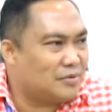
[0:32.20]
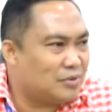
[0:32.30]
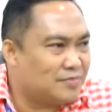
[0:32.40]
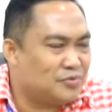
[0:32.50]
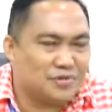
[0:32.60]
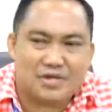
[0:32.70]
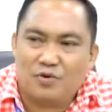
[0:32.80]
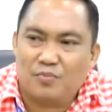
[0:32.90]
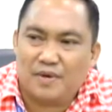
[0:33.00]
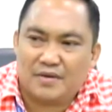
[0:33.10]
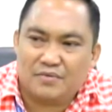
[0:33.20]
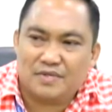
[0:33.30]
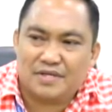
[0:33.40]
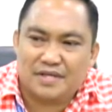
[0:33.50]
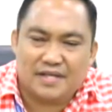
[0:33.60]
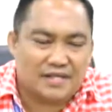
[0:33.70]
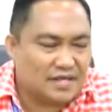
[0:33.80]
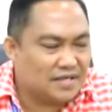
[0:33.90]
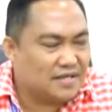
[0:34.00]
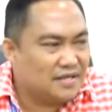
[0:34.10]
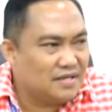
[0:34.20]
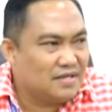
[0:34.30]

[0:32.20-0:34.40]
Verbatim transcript: po sa upland Undas natin,